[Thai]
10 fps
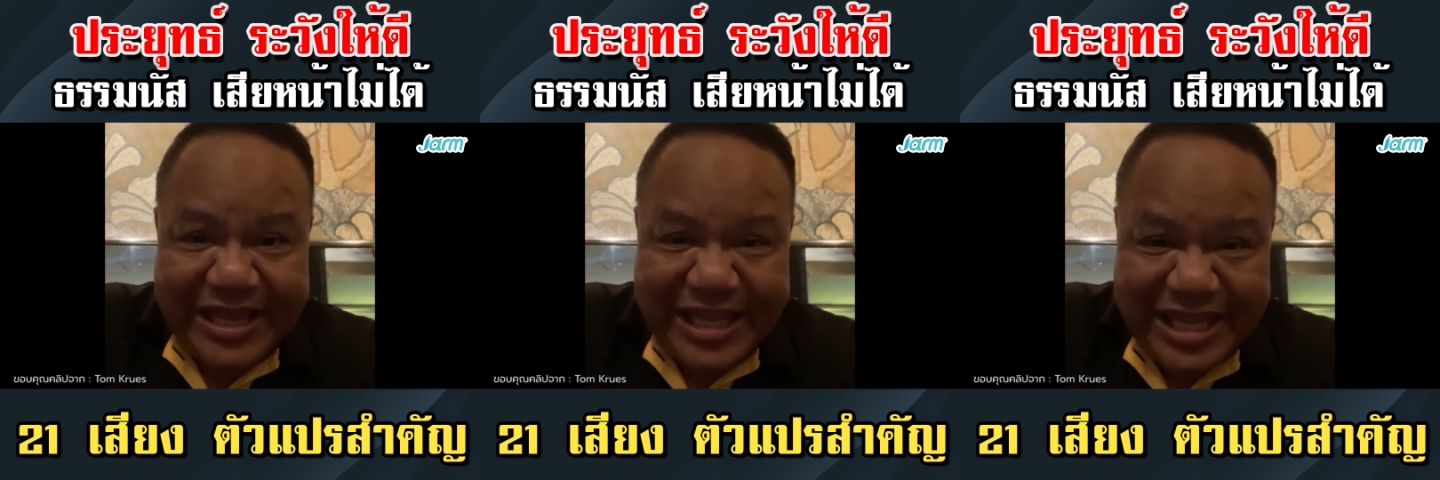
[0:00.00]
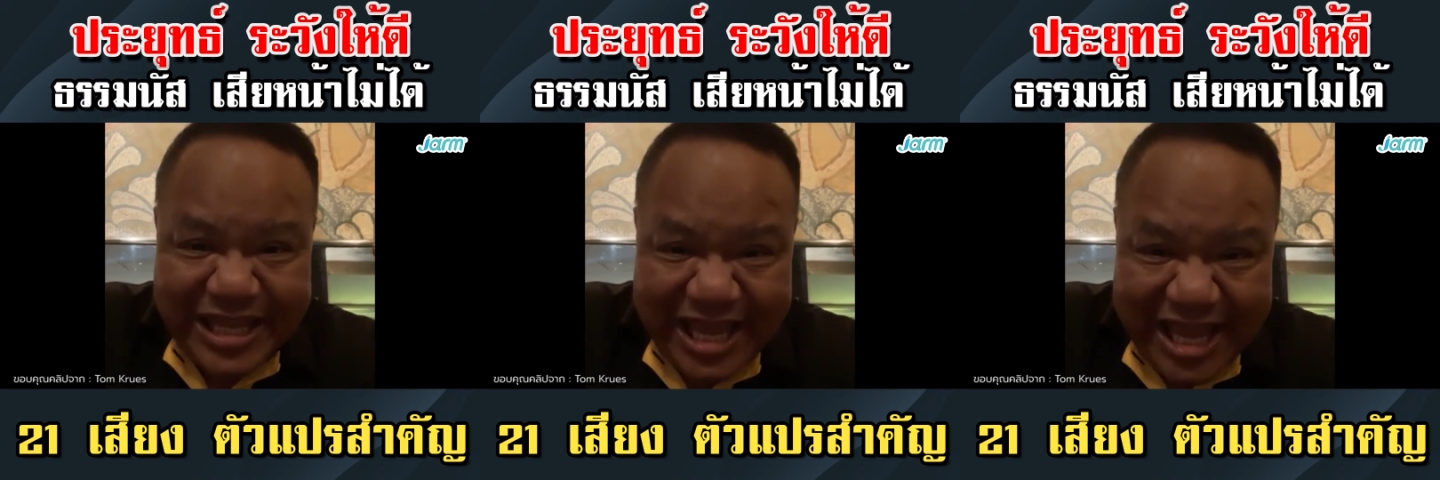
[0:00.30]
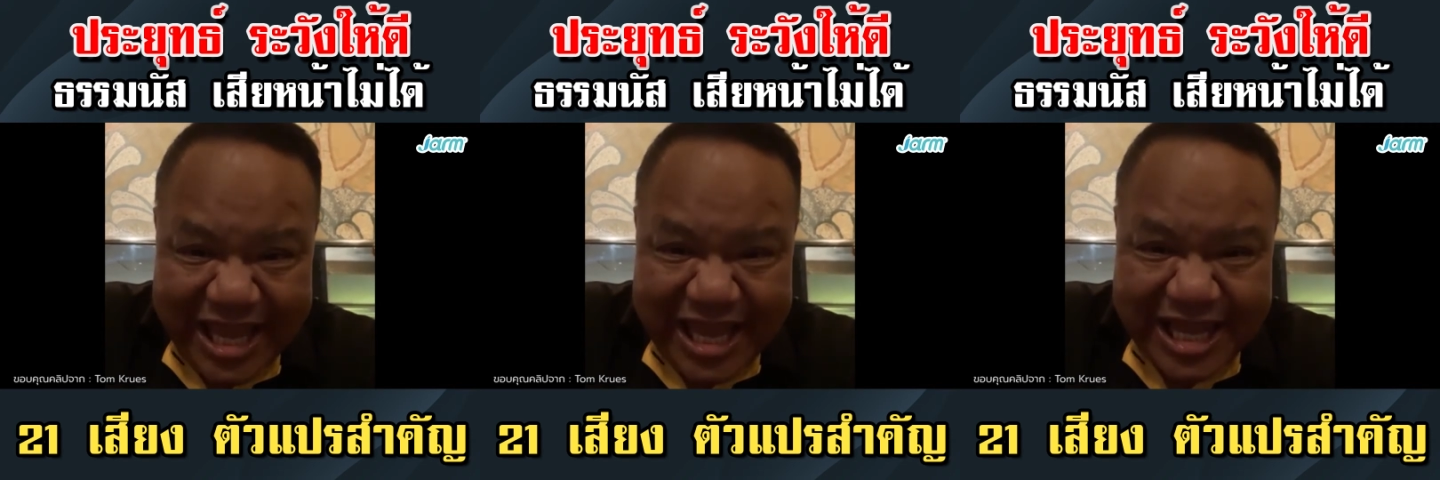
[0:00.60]
ก
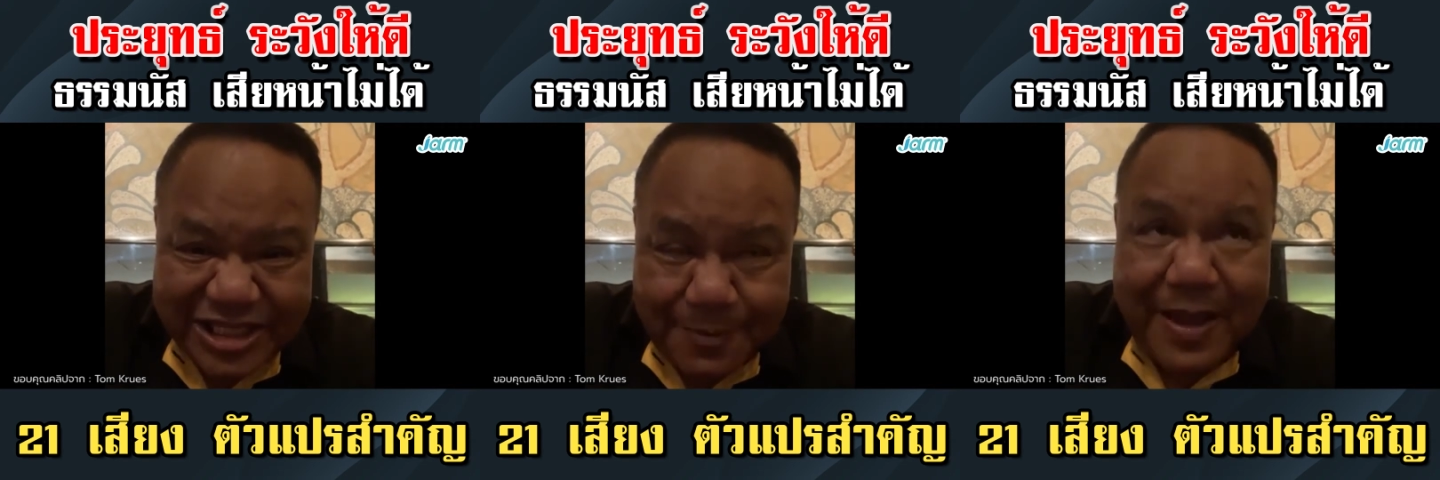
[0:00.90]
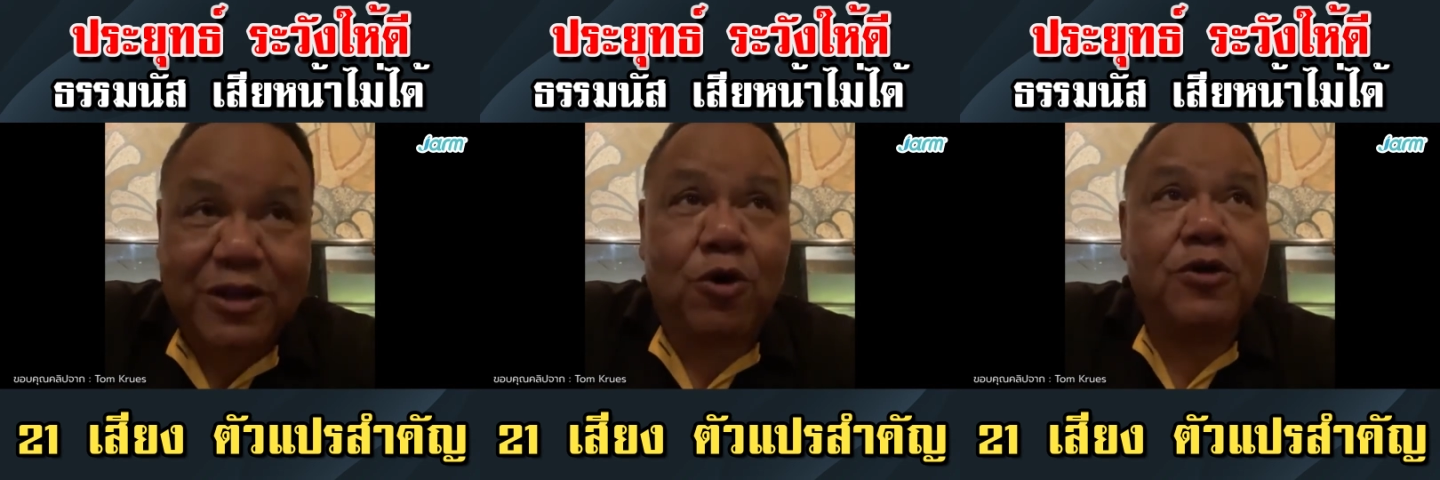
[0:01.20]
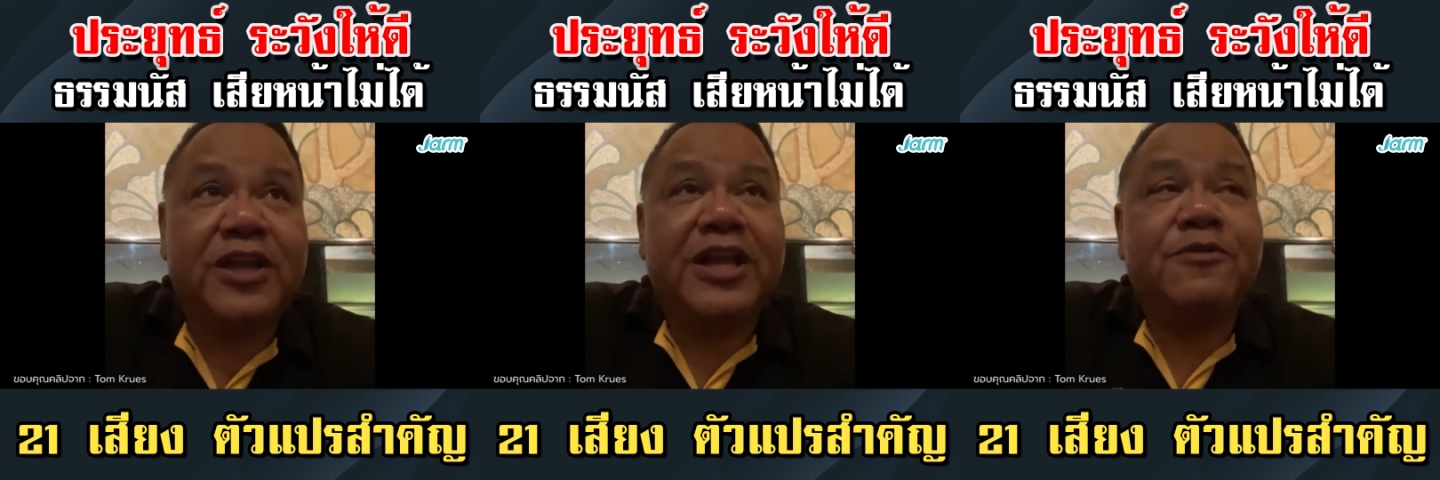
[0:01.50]
ยี่สิบเอ็ดค
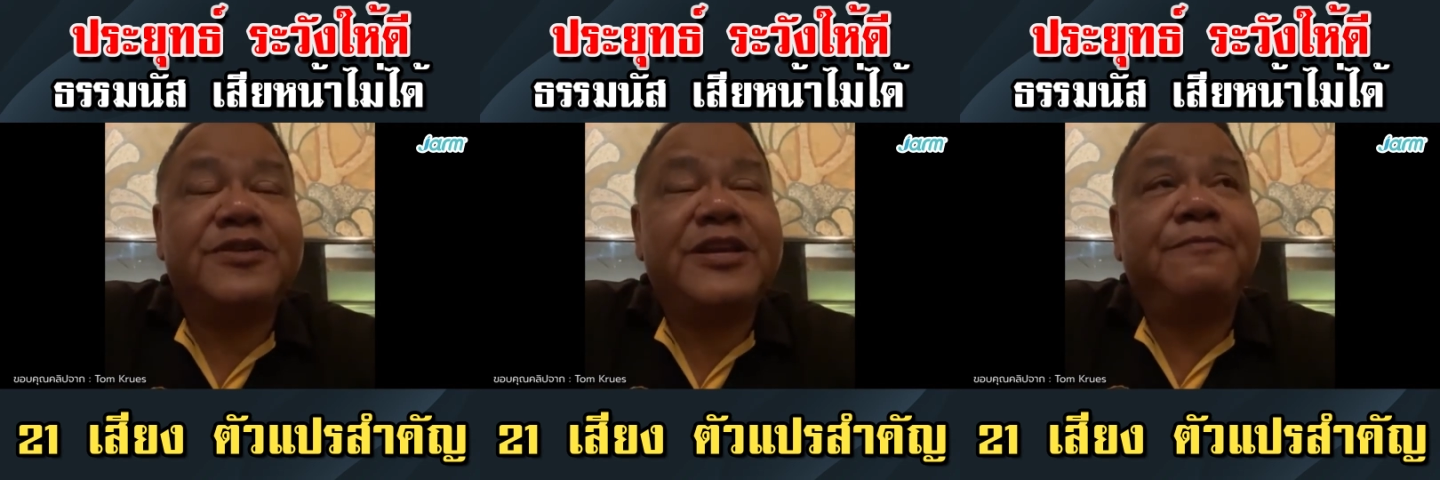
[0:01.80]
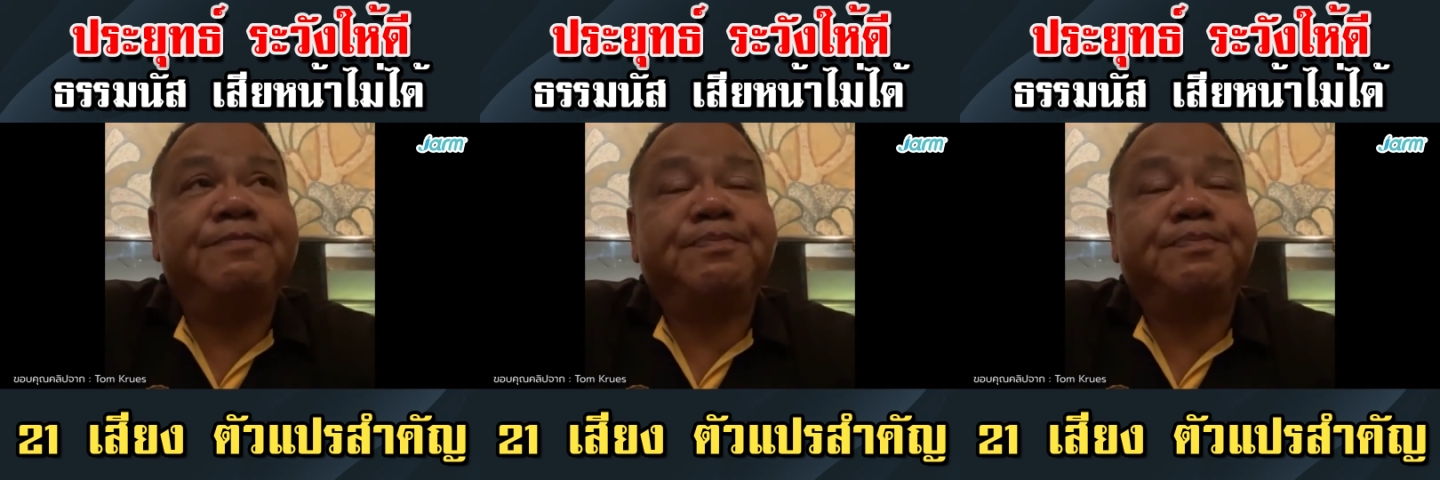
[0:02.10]
นคิดดูสิ